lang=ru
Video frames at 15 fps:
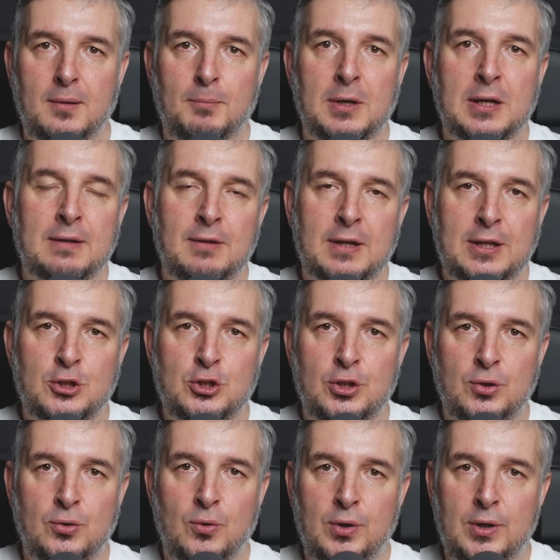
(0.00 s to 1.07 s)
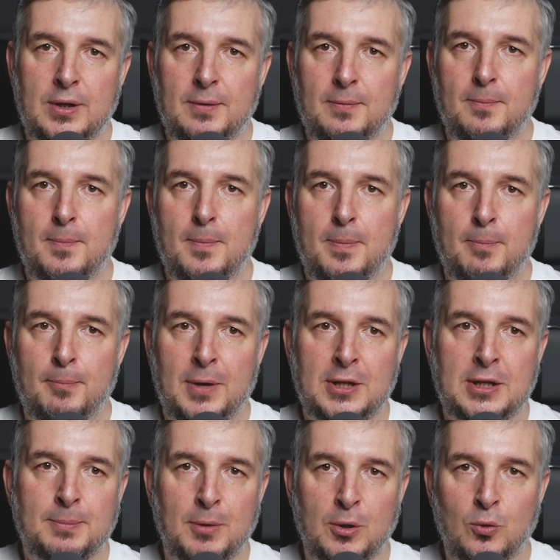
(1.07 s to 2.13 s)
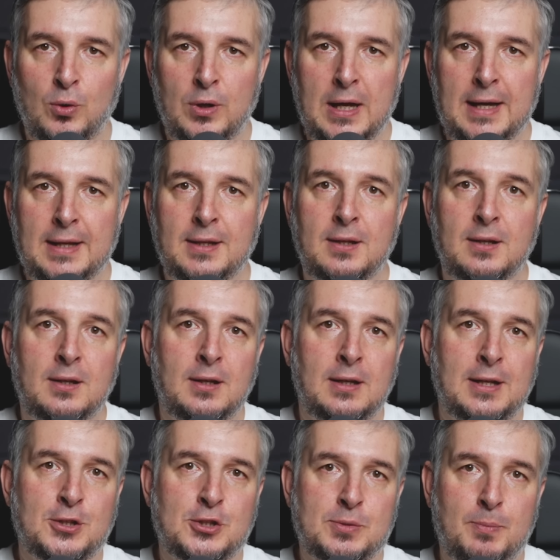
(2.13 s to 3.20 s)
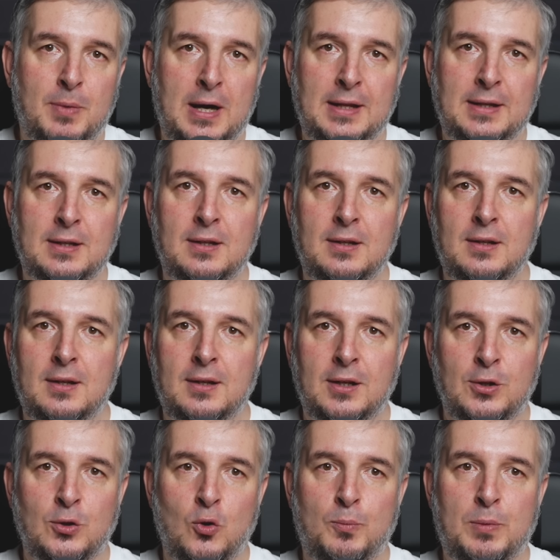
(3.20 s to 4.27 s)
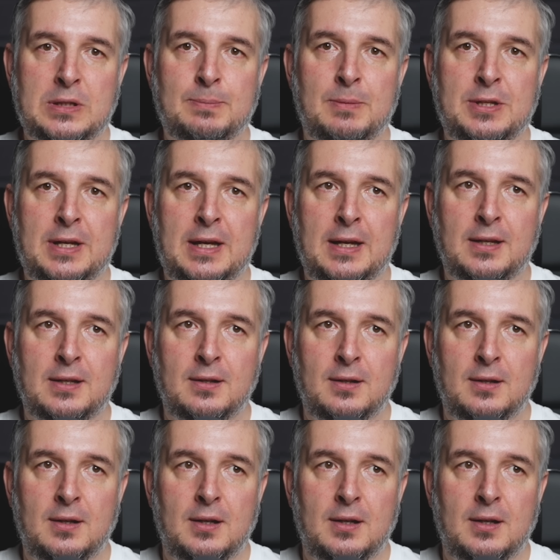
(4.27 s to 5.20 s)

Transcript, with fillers: поговорить с женой, пойти погулять, лечь спать, кино посмотреть.